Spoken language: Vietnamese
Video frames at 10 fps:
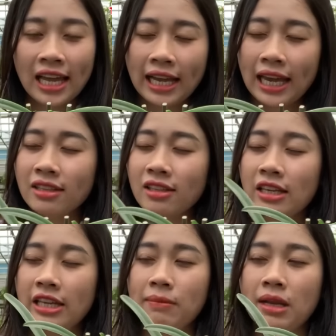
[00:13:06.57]
Các anh chị
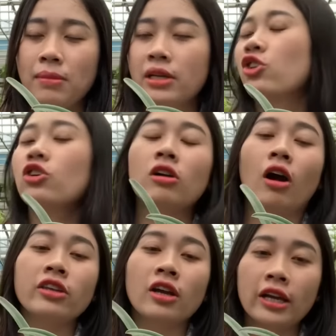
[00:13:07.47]
nhà mình mà chưa
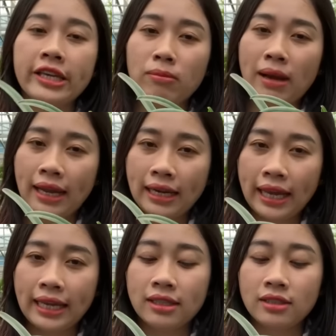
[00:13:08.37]
có những cái dòng hài này